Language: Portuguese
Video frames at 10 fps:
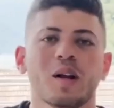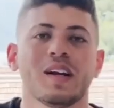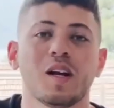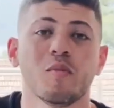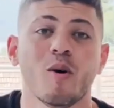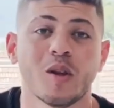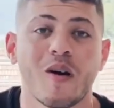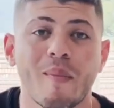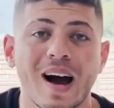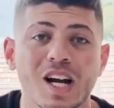clique aqui no
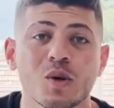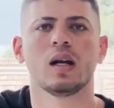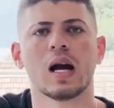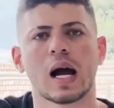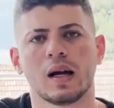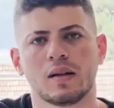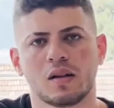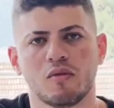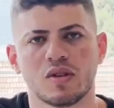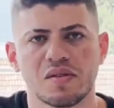botão abaixo e garanta
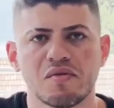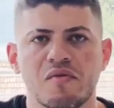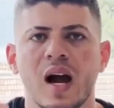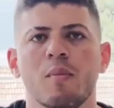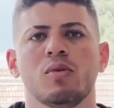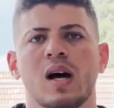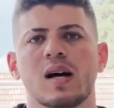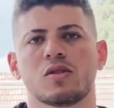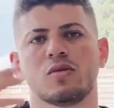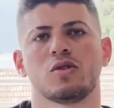que você vai mudar a sua